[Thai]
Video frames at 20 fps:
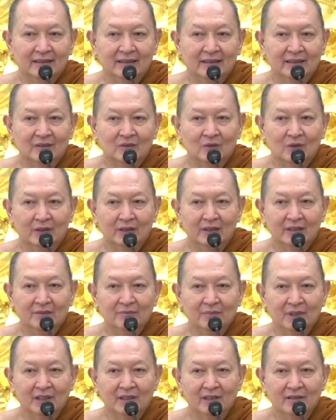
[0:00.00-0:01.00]
นี่คน
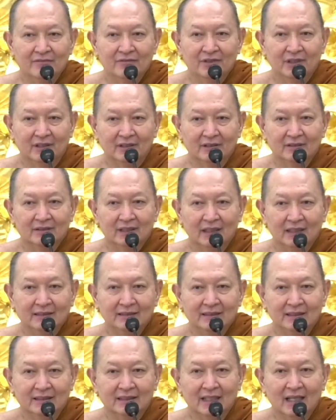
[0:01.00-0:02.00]
ที่ไม่เคยฝึกให้
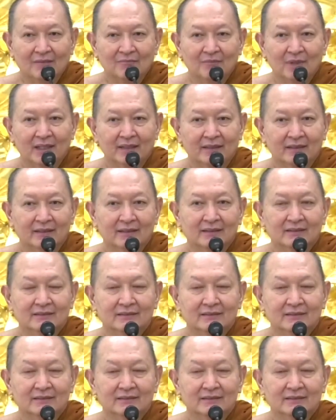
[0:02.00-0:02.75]
จิตตั้งมั่น